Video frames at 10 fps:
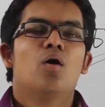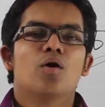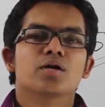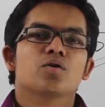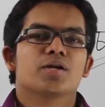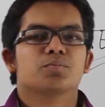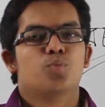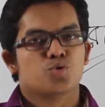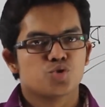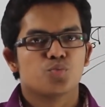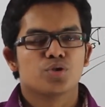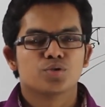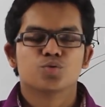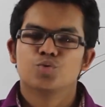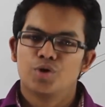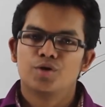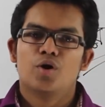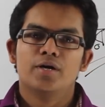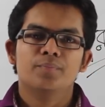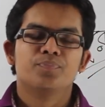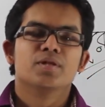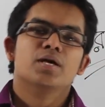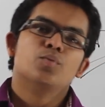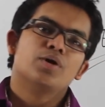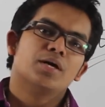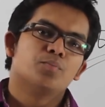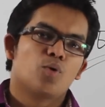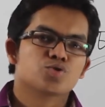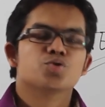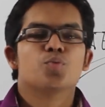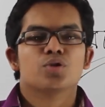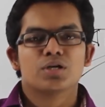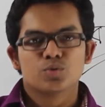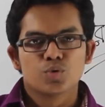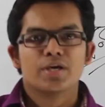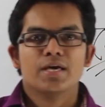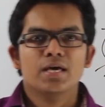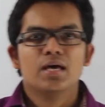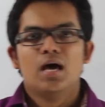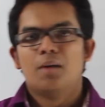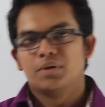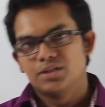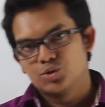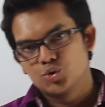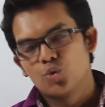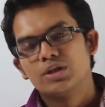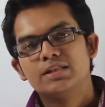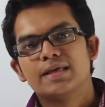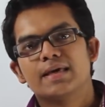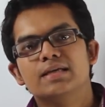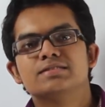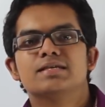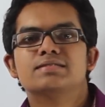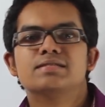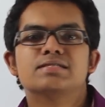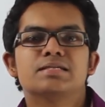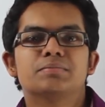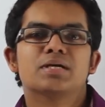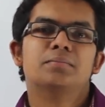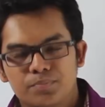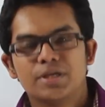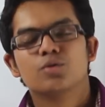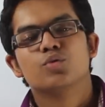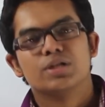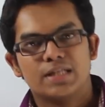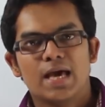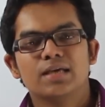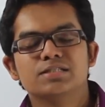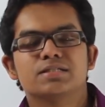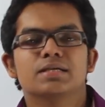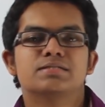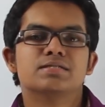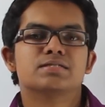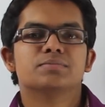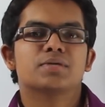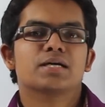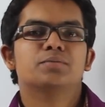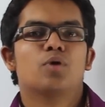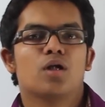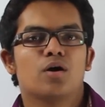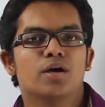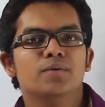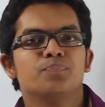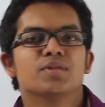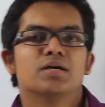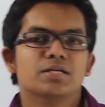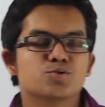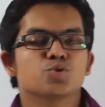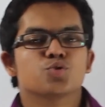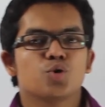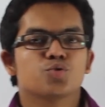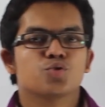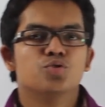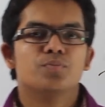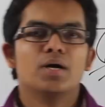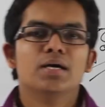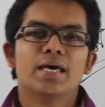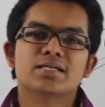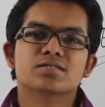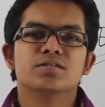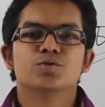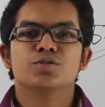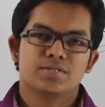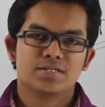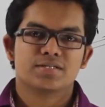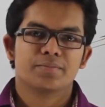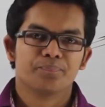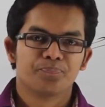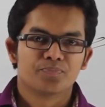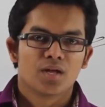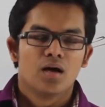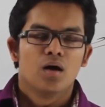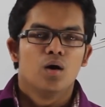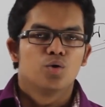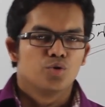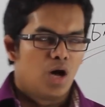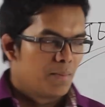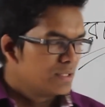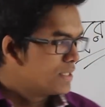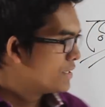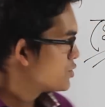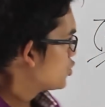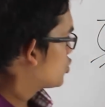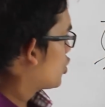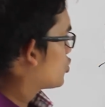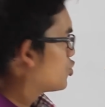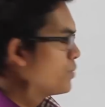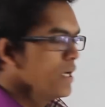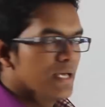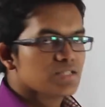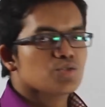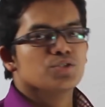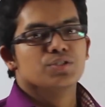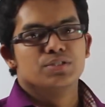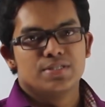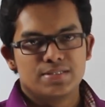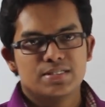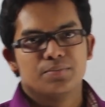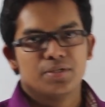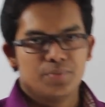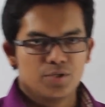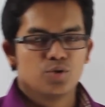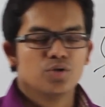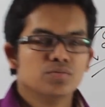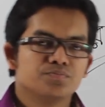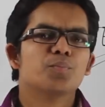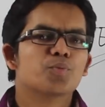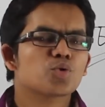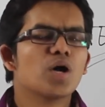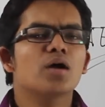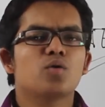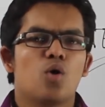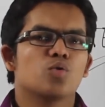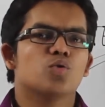অনেক অনেক বজ্র পদার্থ তৈরি হয় এবং এই বজ্র পদার্থকে আমাদের শরীর থেকে যেই সিস্টেমটা বের করে দেয় সেই সিস্টেমটাকেই বলা হয় রেচনতন্ত্র বা এক্সক্রিটরি সিস্টেম তো আমাদের রেচনতন্ত্র বা এক্সক্রিটরি সিস্টেমের ভেতর প্রধান অঙ্গ